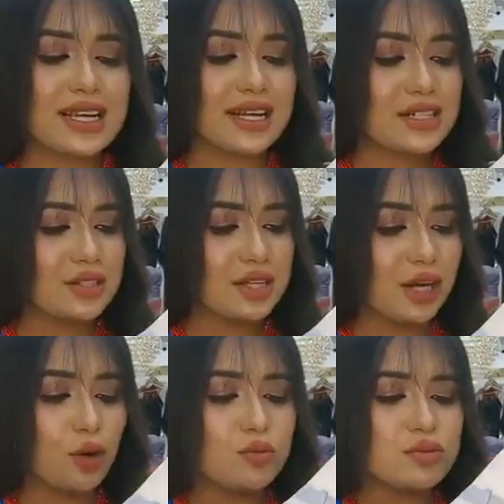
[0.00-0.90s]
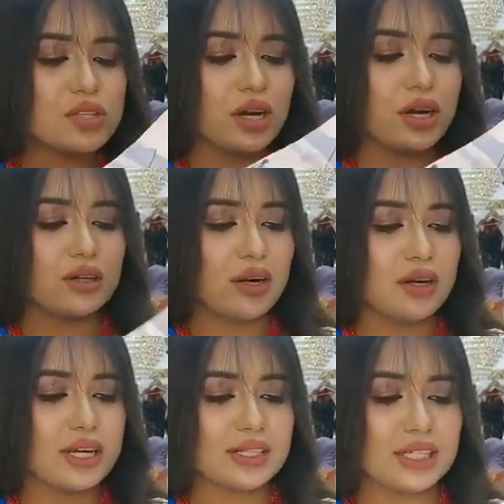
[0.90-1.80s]
সেট এরকম
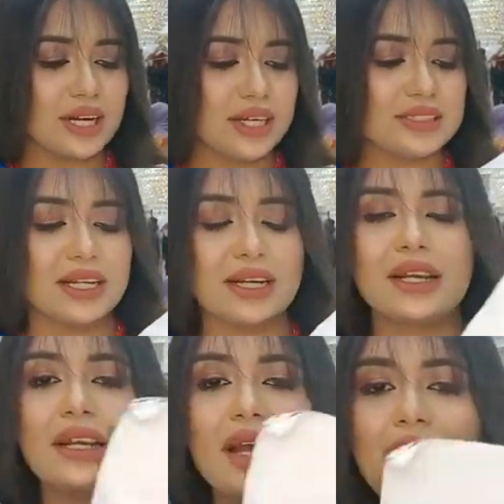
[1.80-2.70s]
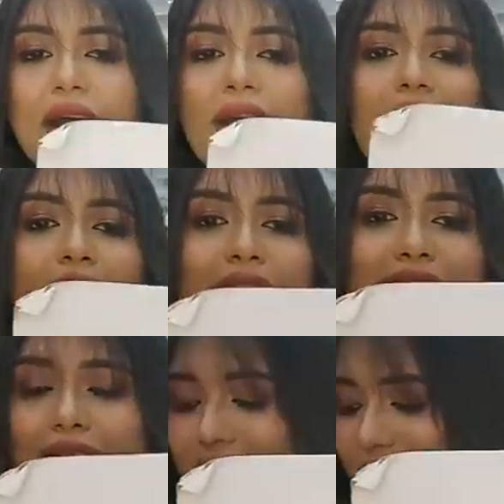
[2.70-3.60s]
ইয়ার শাড়ি এই যে দেখেন এই যে